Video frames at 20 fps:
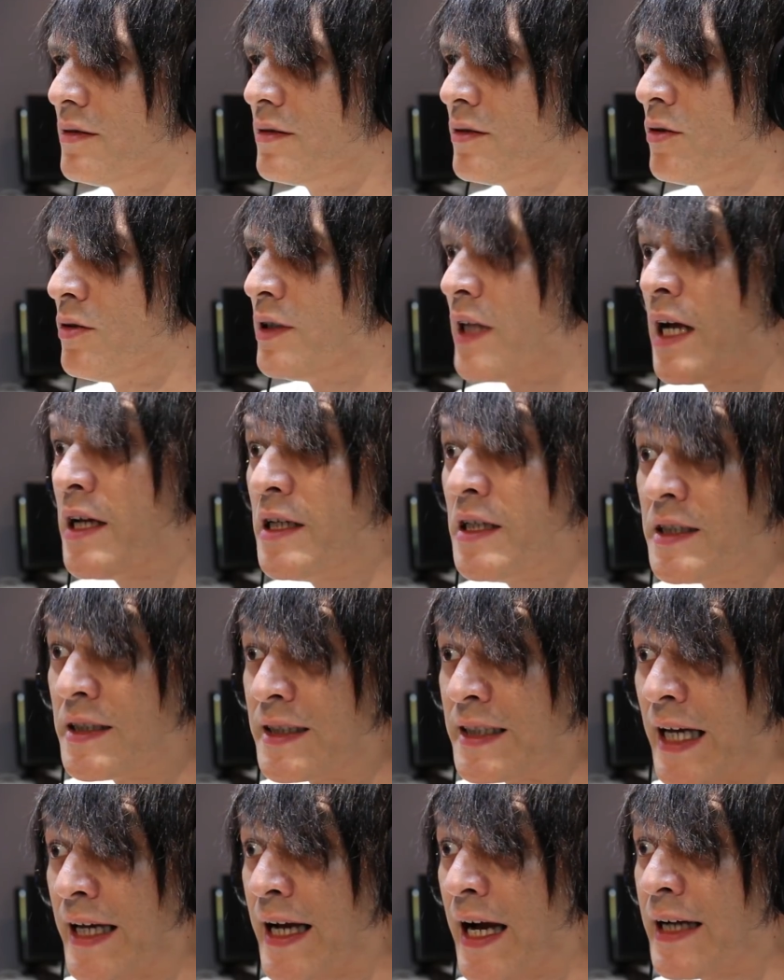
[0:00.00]
ですけど第二
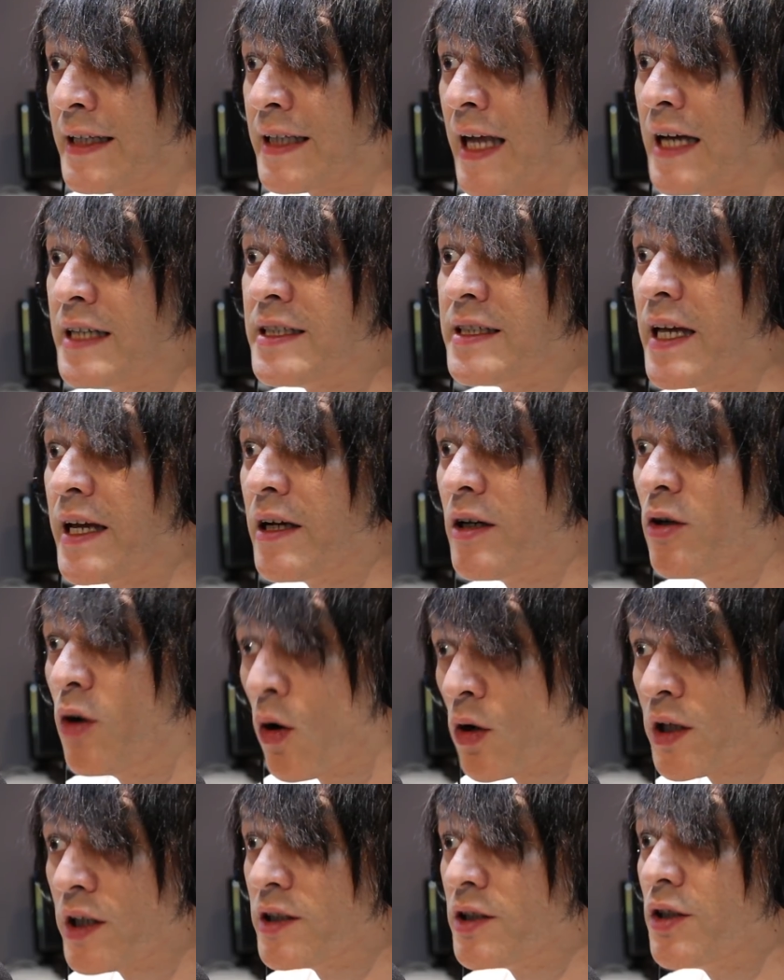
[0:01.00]
次世界大戦
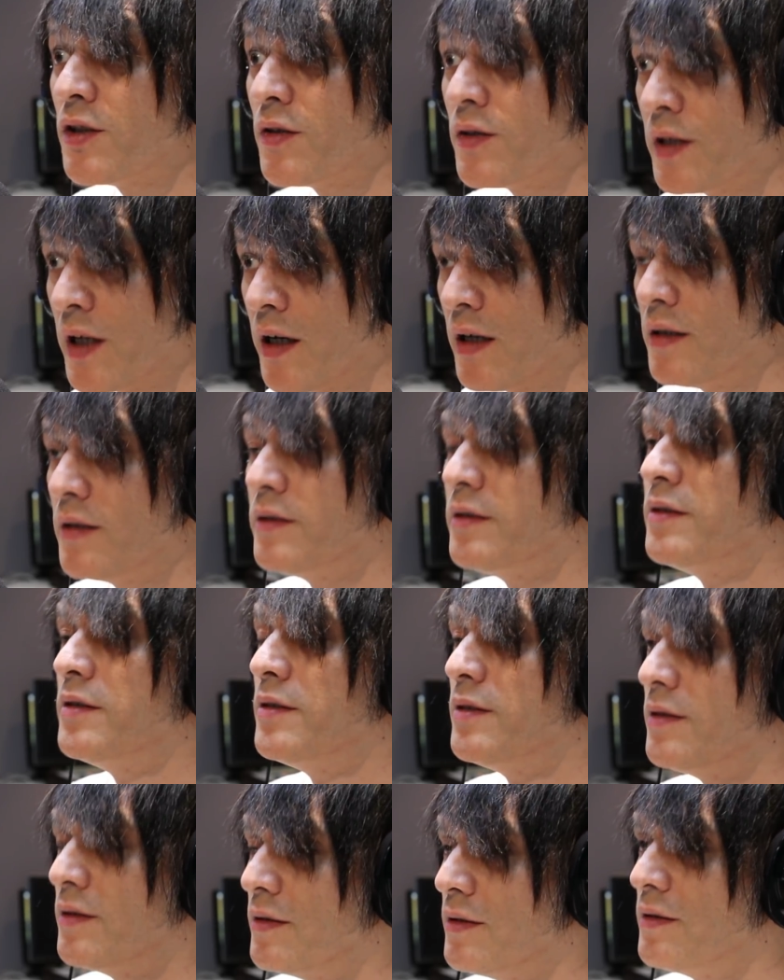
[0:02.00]
後ですよねそう
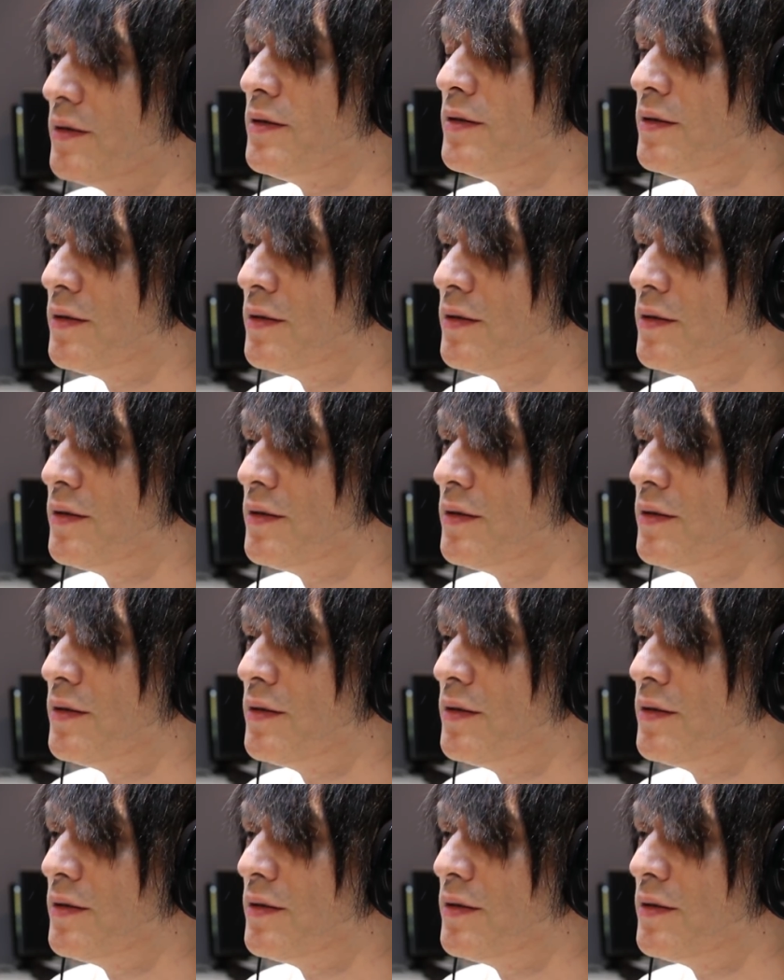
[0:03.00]
そういうことな